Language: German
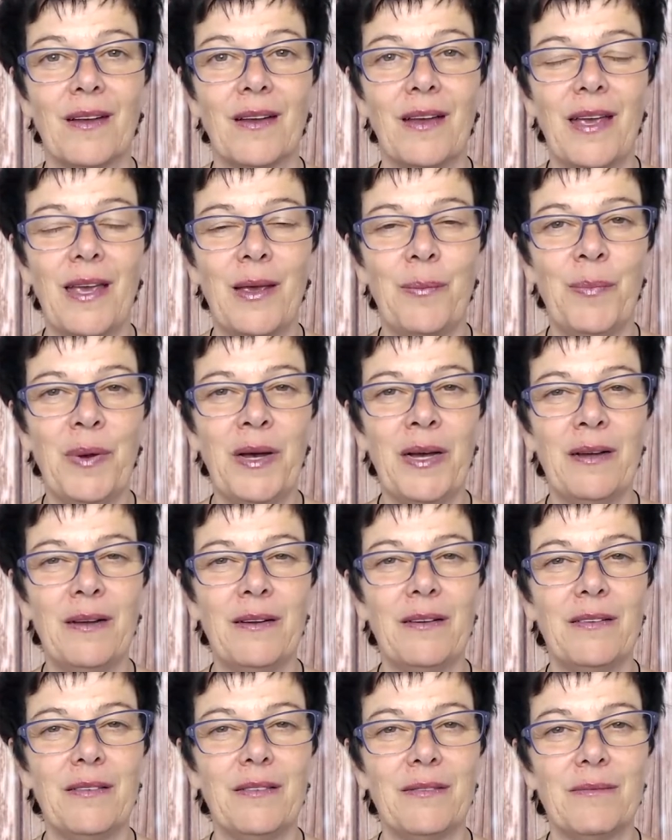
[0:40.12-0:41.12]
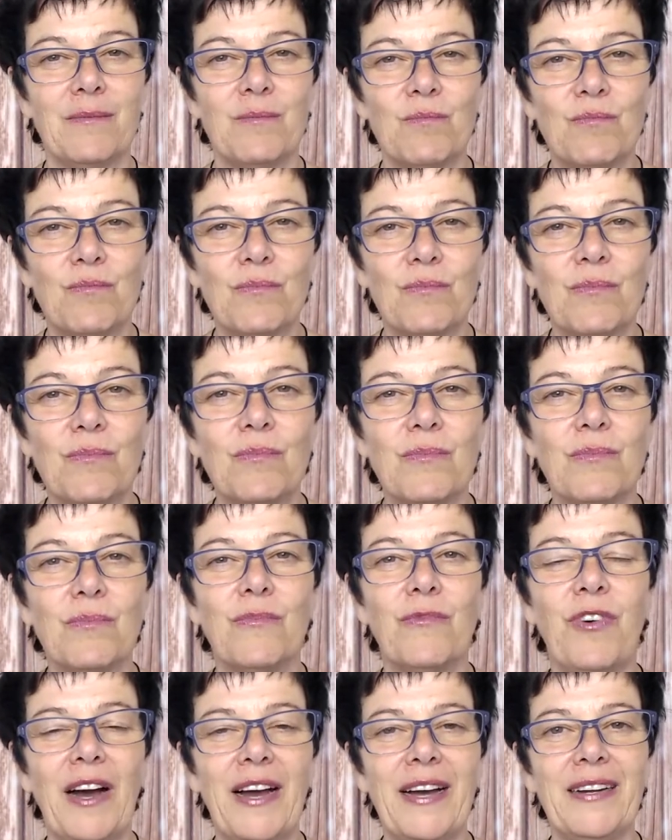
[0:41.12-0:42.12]
Immer
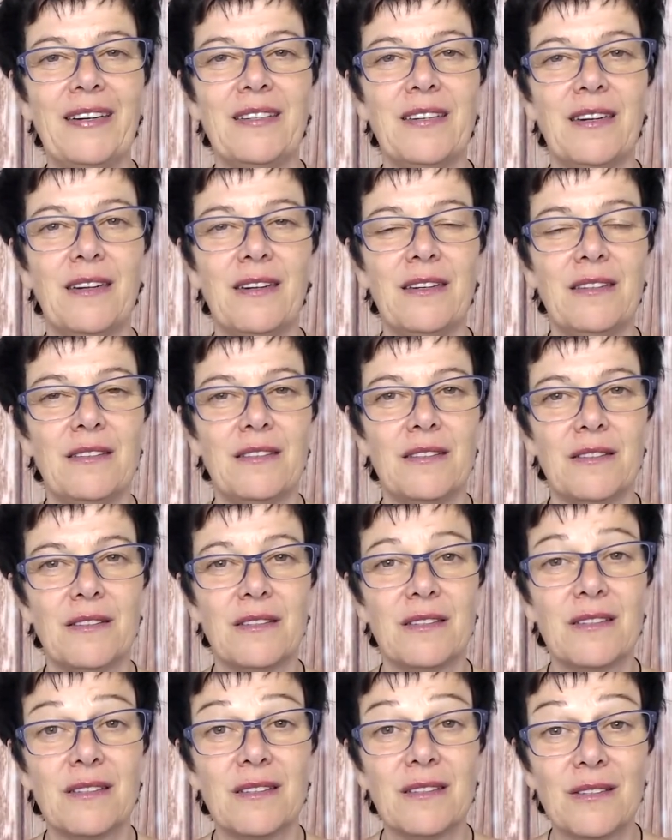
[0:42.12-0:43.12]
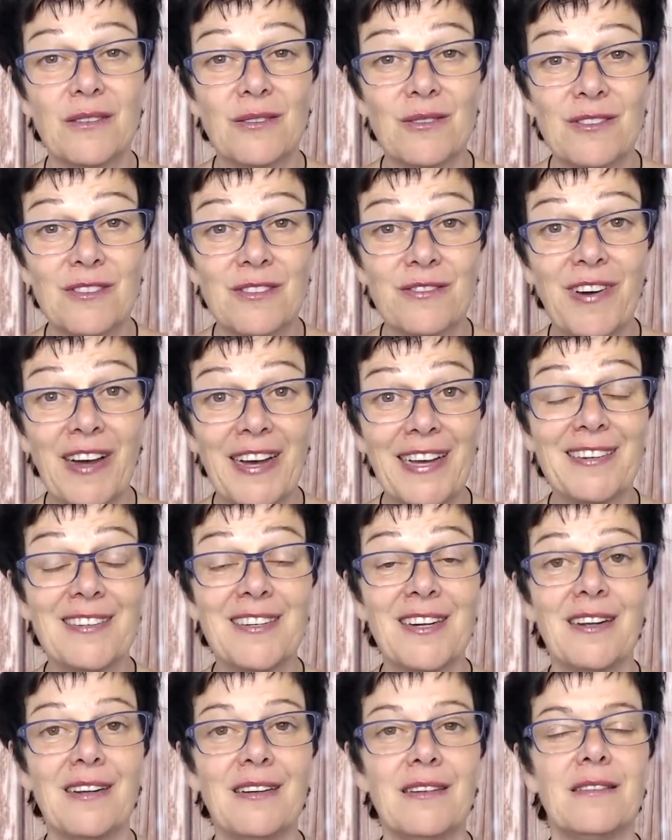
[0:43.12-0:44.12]
weiter und
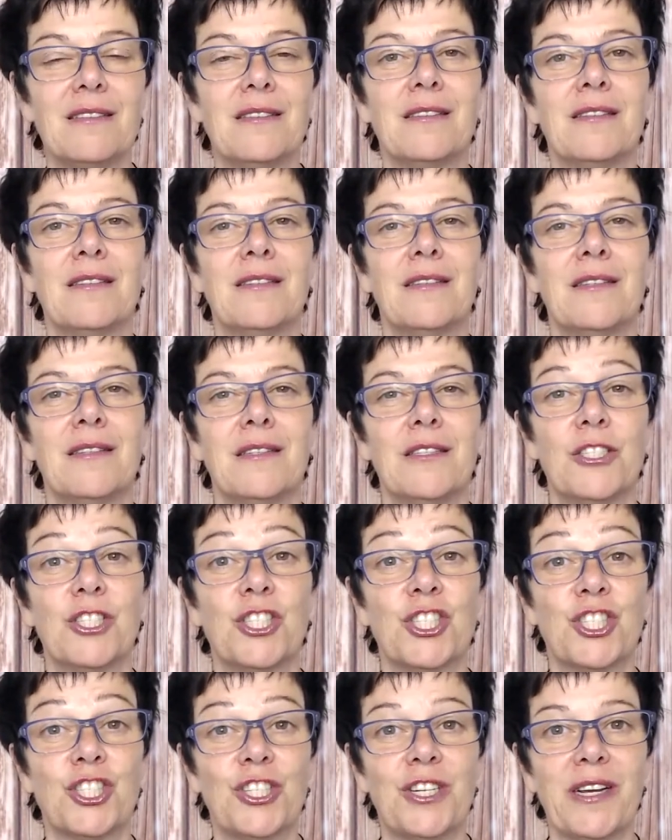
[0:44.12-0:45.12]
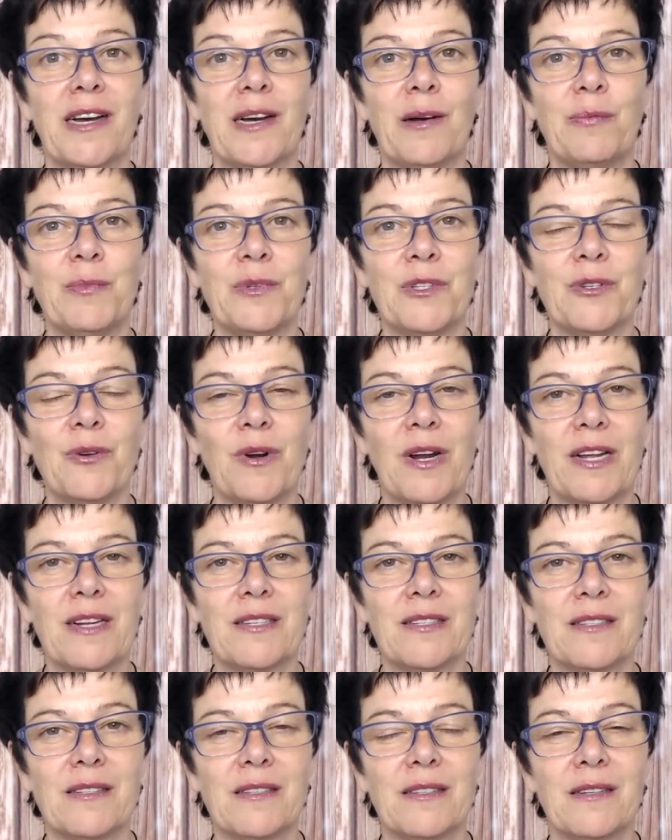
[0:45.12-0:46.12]
weiter sterben zu
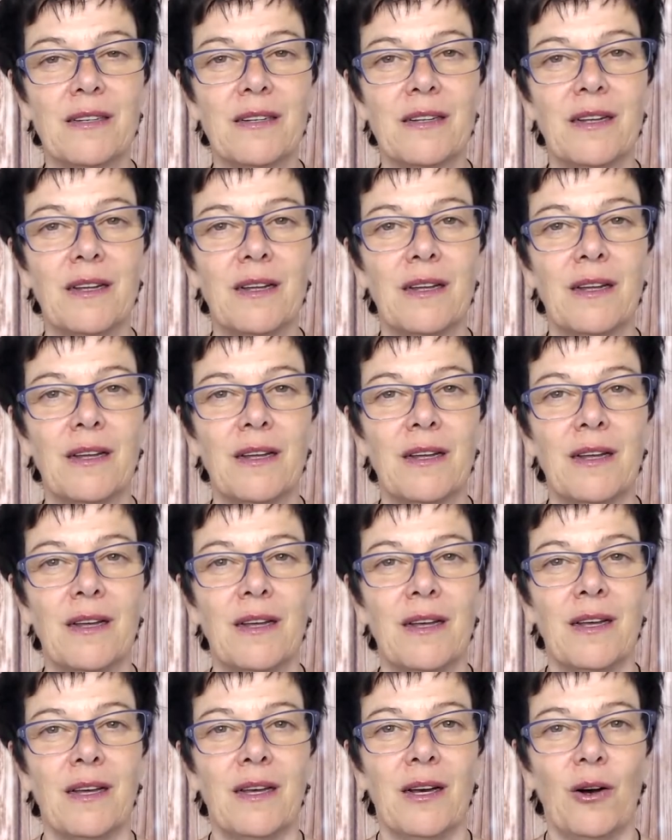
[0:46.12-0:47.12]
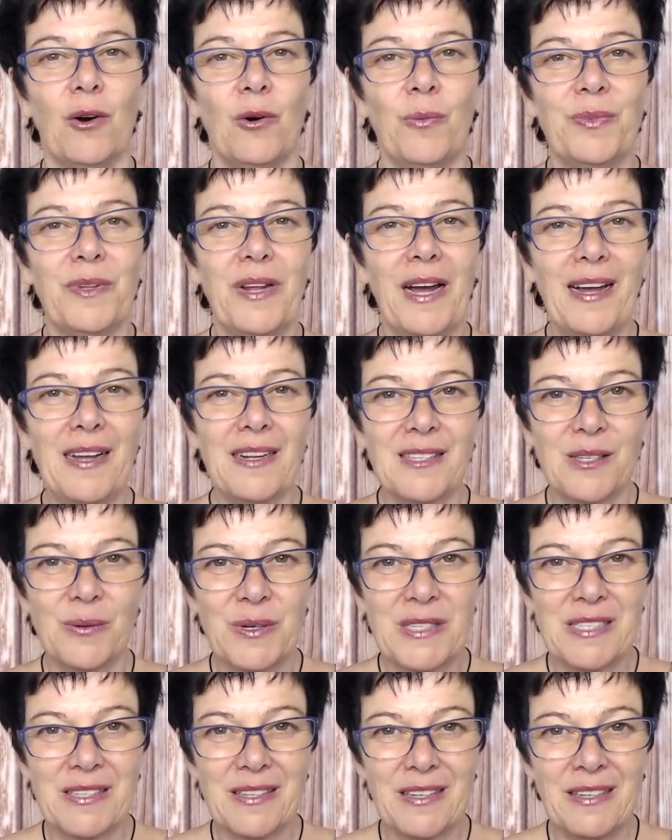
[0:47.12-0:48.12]
lassen. Um das,
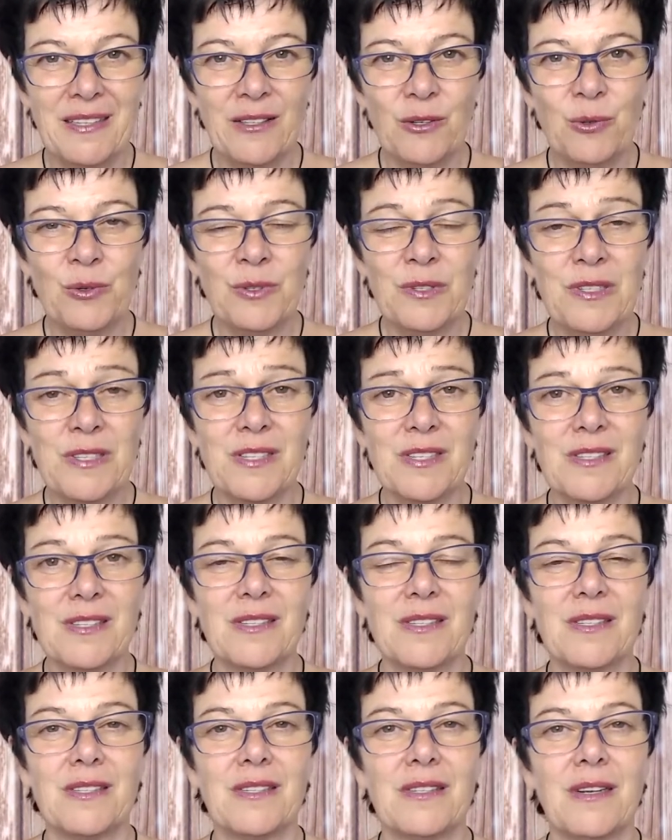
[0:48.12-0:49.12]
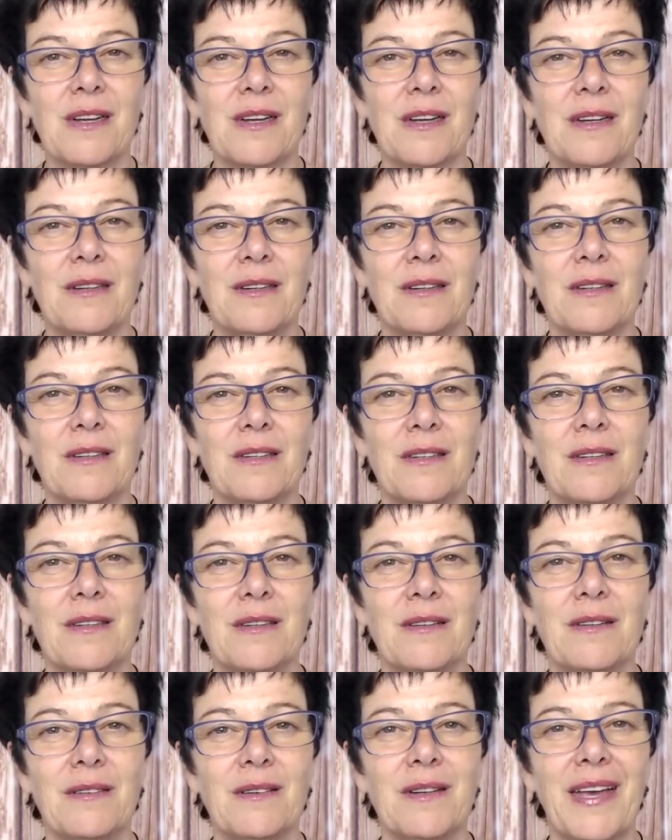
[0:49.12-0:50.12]
was in uns ist, dieser
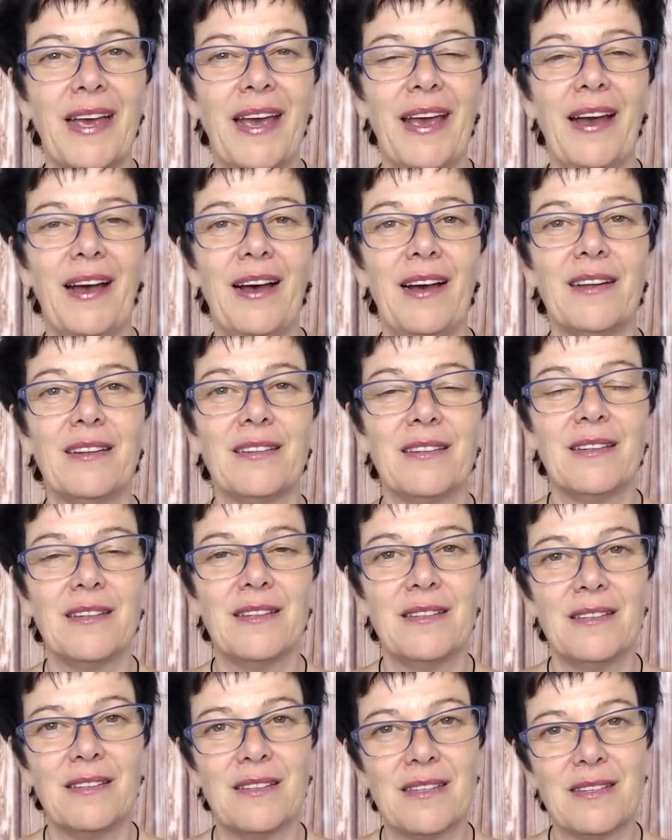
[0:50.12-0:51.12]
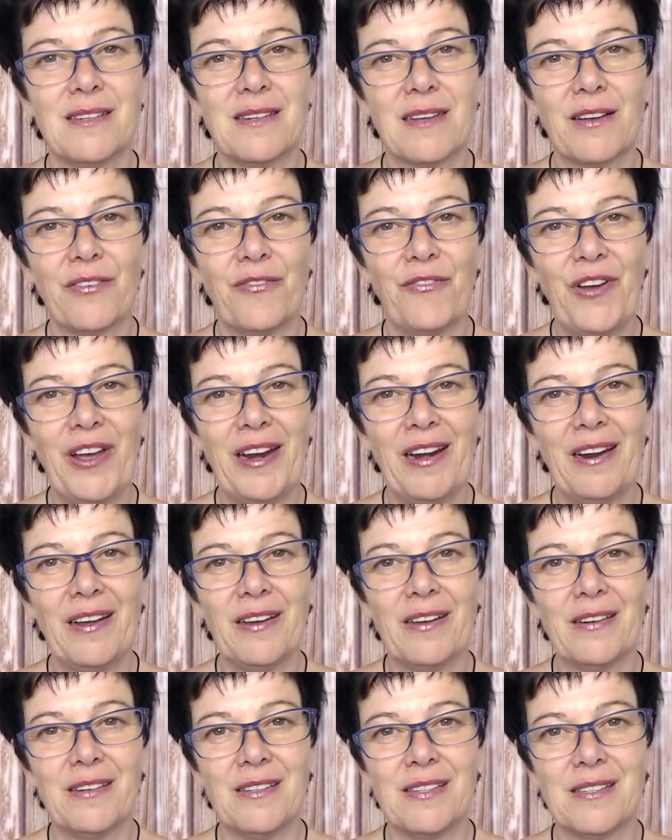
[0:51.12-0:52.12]
Kern, diese
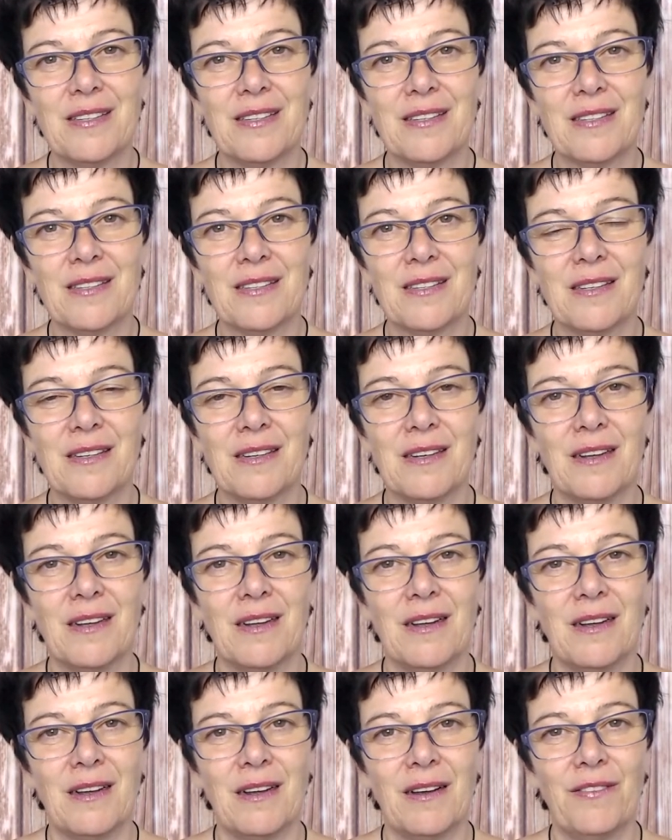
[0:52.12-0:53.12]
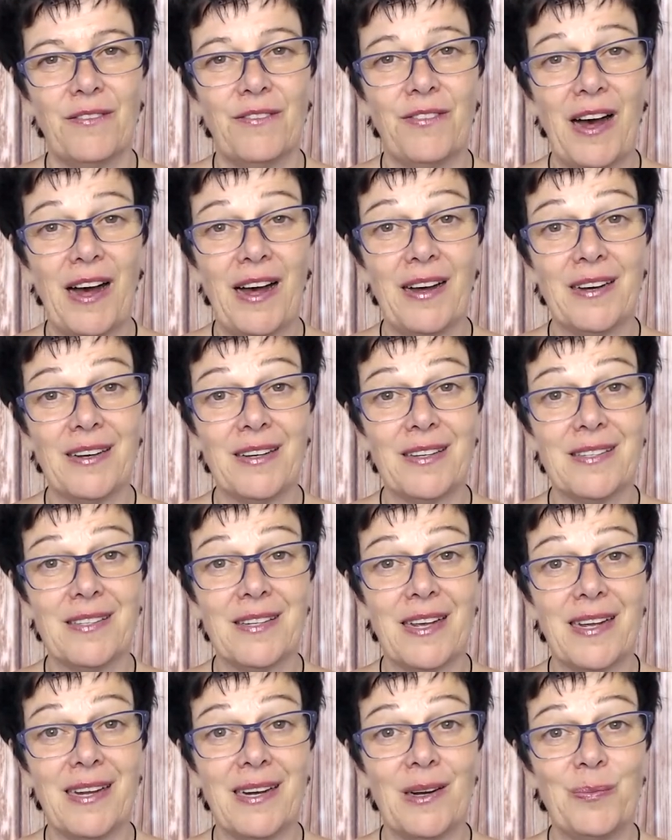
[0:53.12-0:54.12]
Quelle, dieses wahre
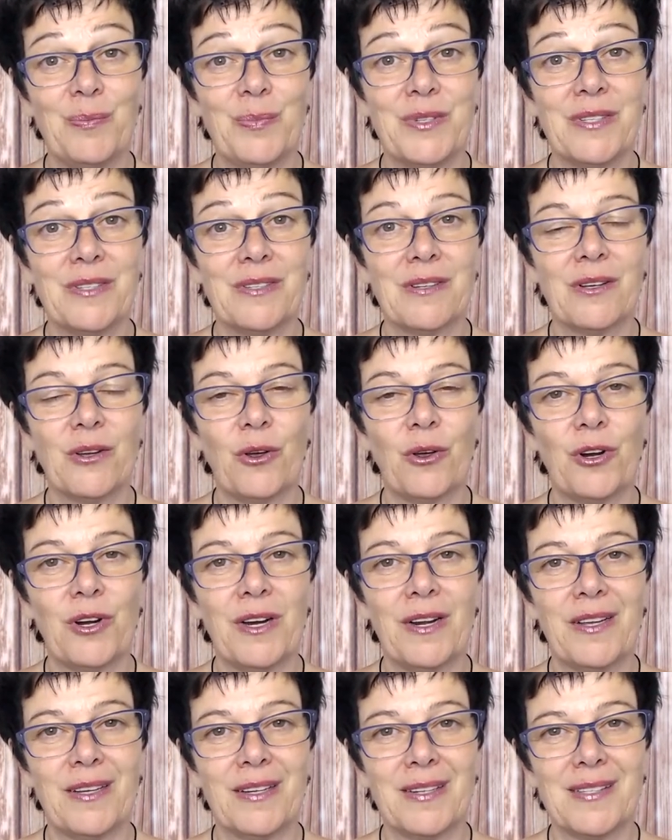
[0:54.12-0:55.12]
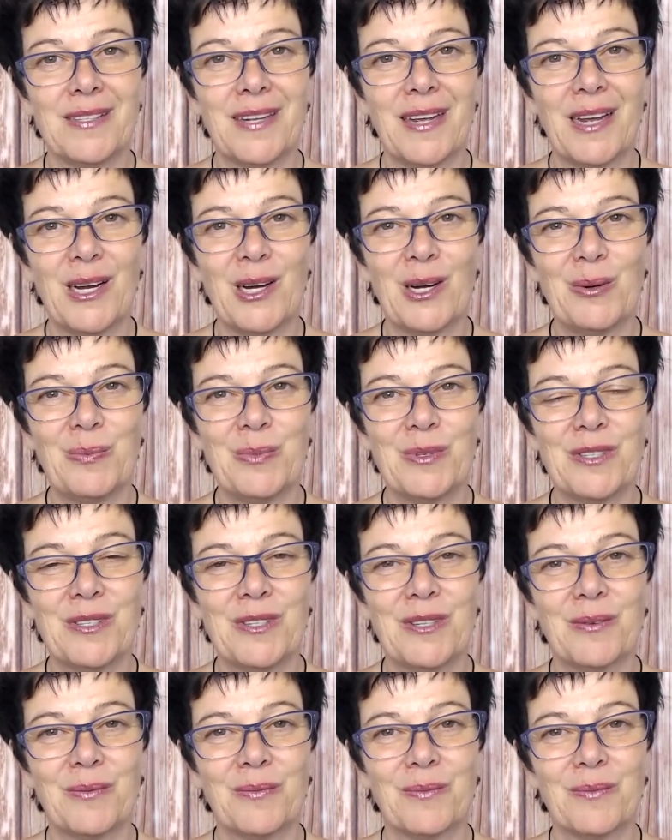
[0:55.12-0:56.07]
Selbst, göttliche Selbst,